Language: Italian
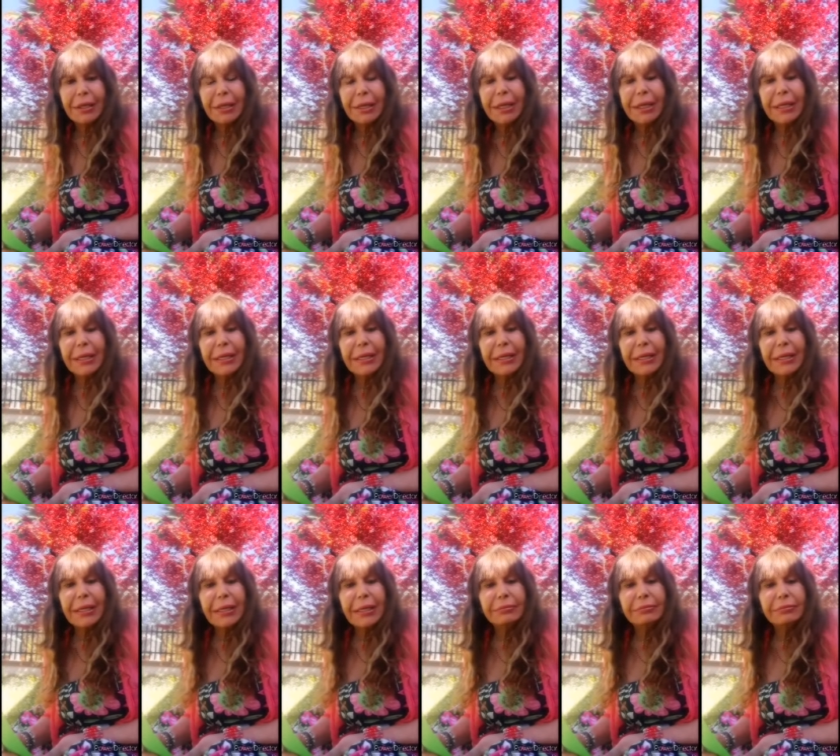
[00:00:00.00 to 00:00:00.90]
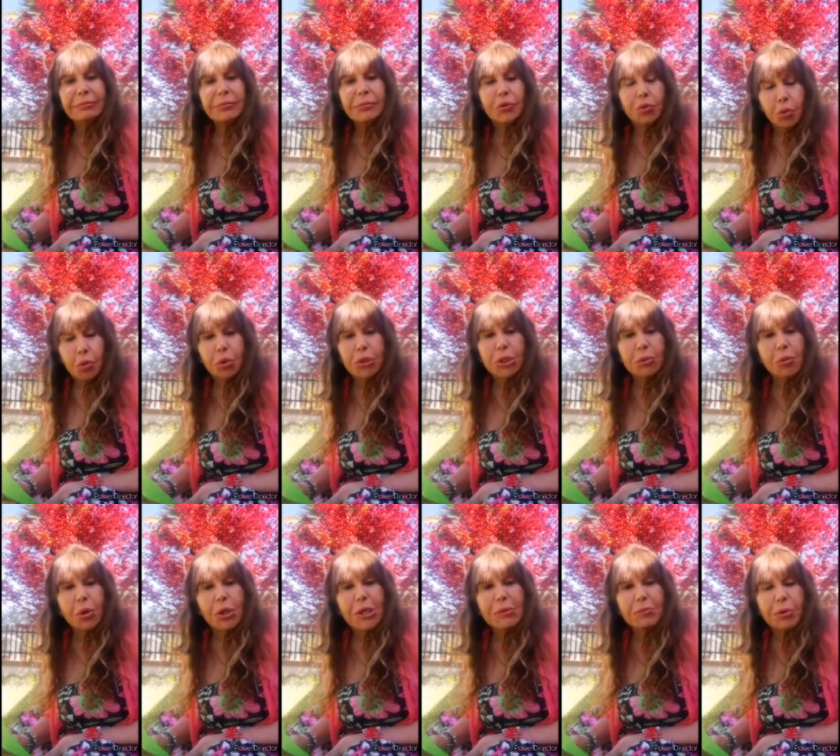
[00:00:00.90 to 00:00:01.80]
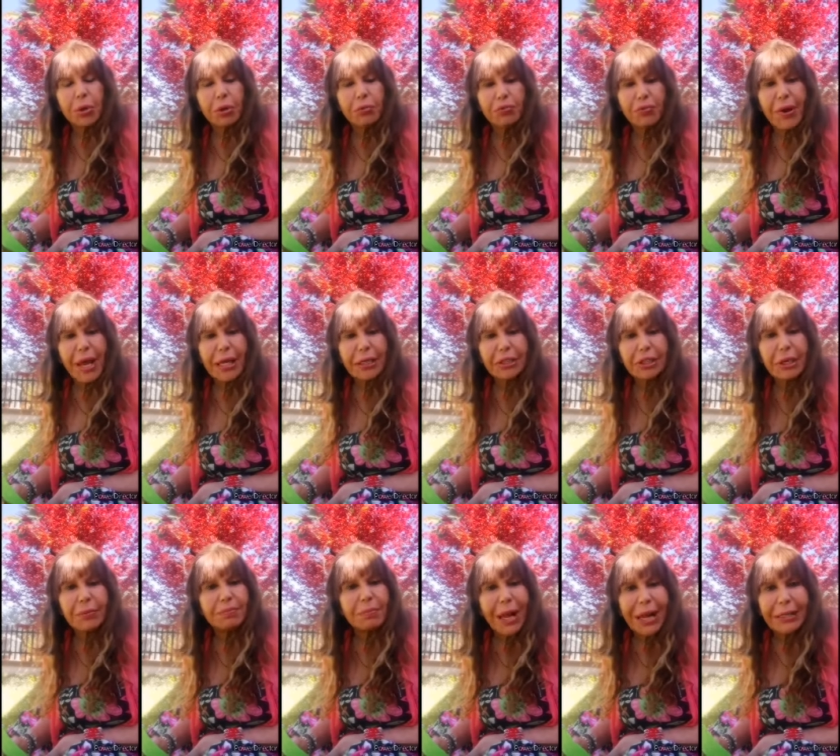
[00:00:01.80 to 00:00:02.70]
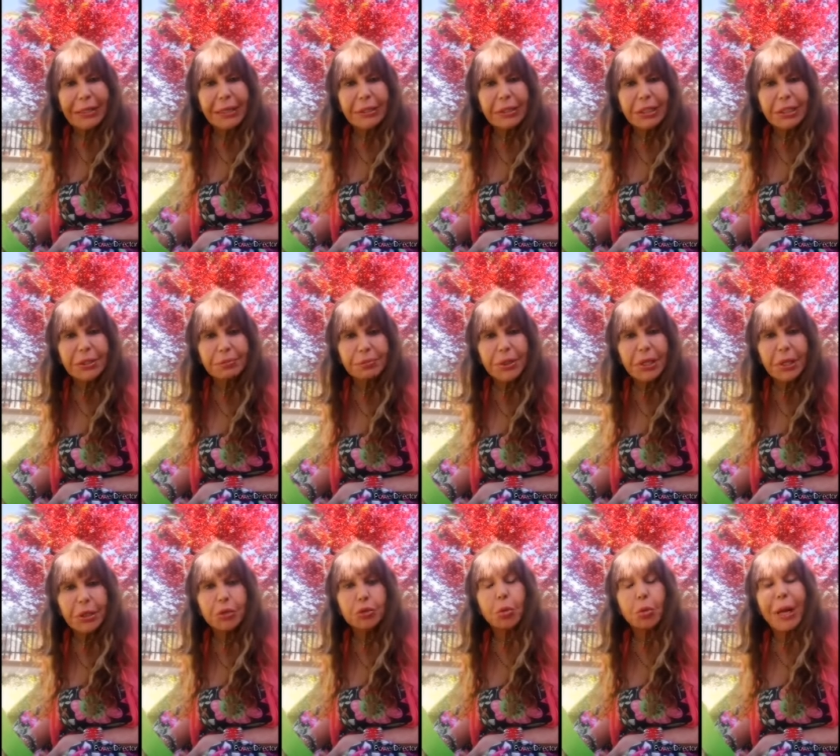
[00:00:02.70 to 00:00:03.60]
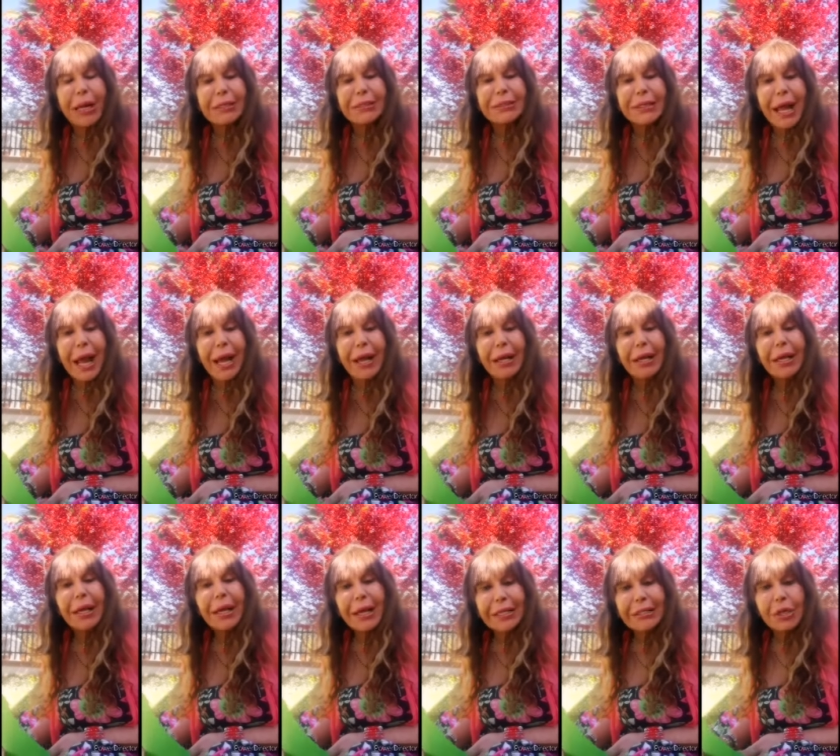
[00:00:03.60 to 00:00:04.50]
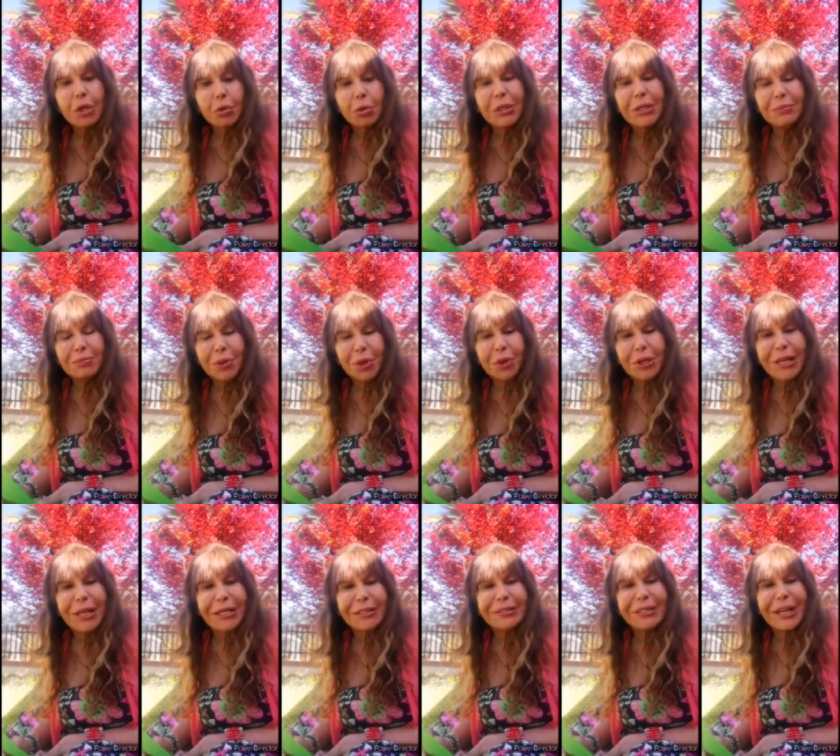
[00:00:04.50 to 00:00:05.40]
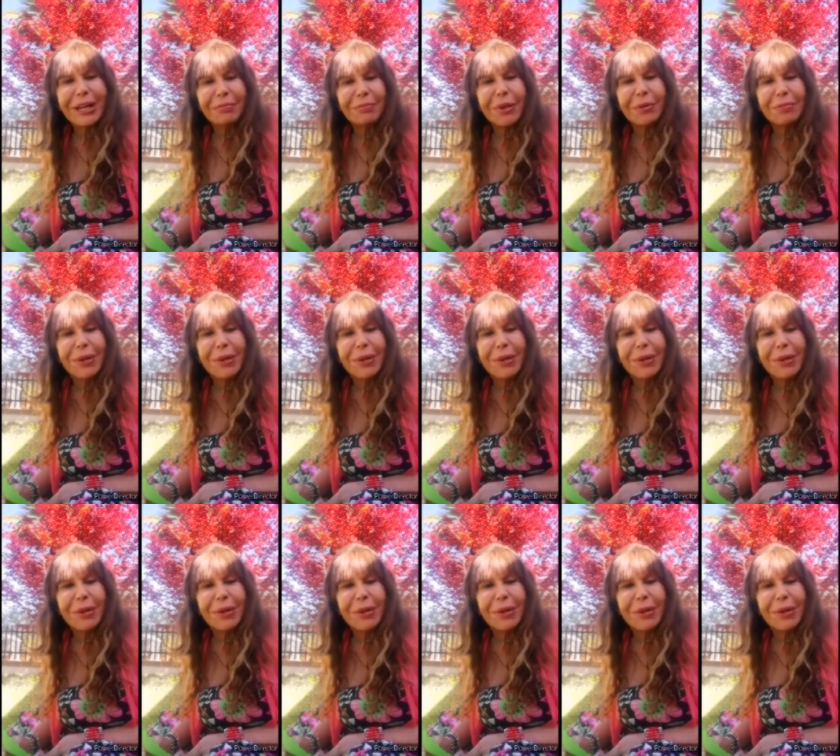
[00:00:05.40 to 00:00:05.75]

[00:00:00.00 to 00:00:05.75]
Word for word: eh, l'ultimo libro invece parla di spiritualità ed è un libro che andrebbe